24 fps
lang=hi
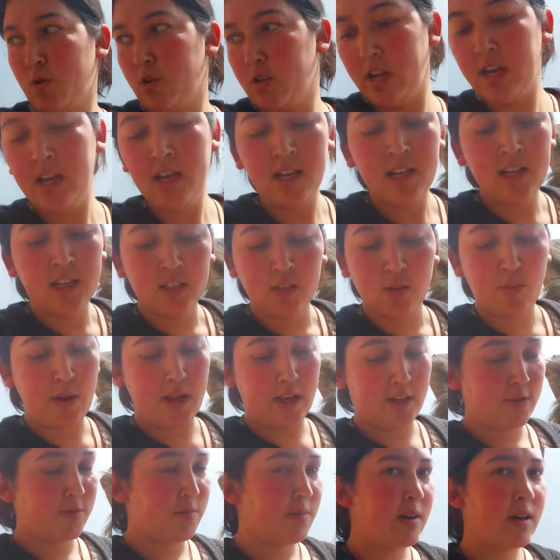हो रहा है तो
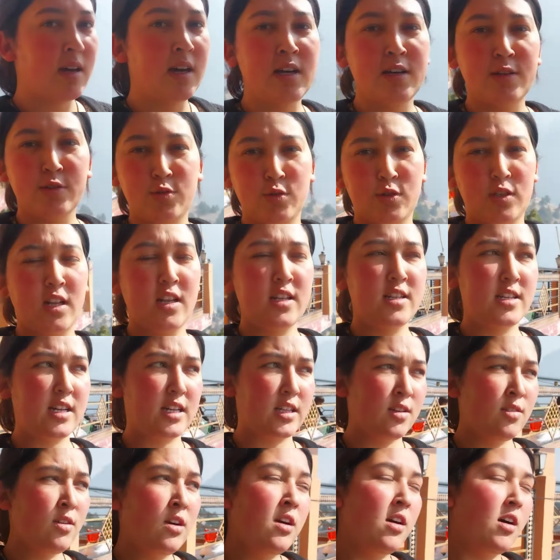पहले तो मैं जूते ले जाती
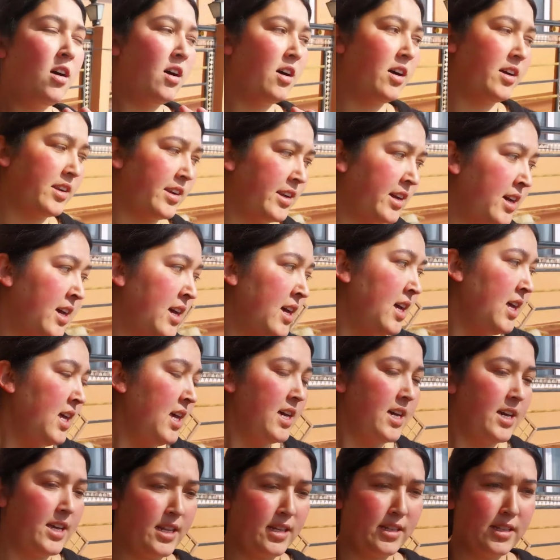हूँ और
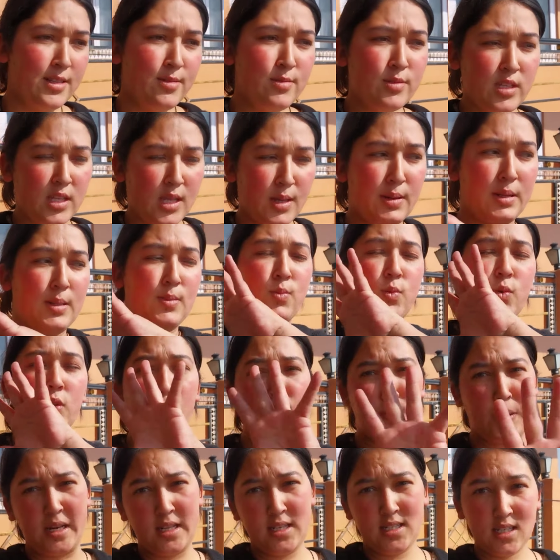रखती हूँ उसके बाद पूरा
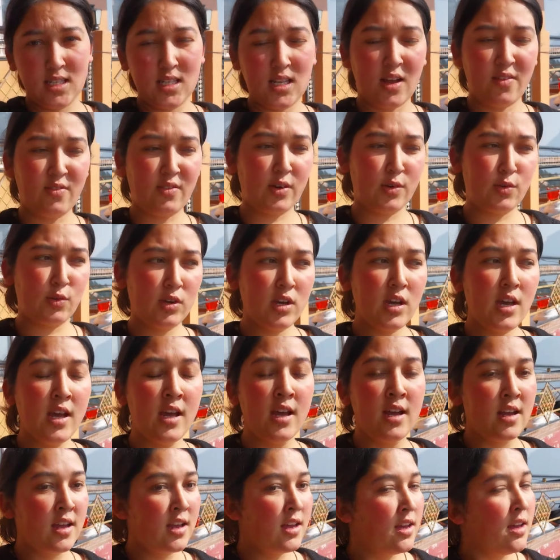पानी से साफ़ करूँगी
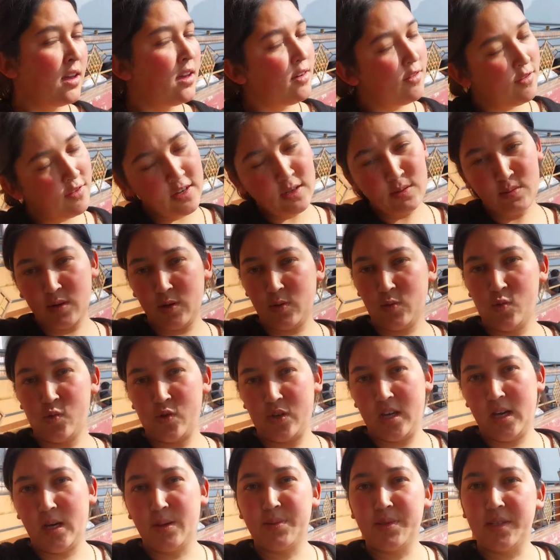फिर
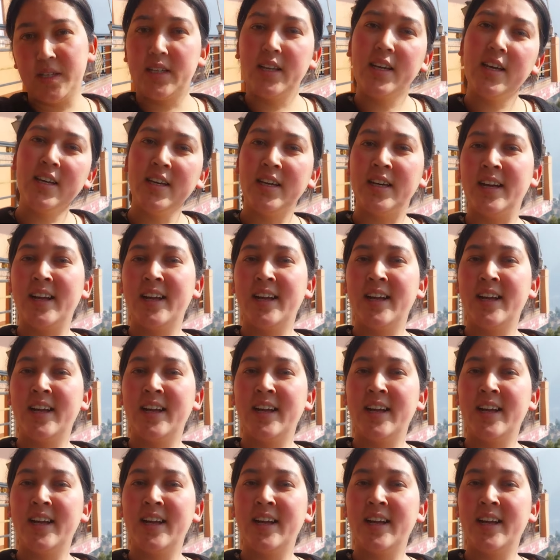मिलूँगी आपसे ठीक है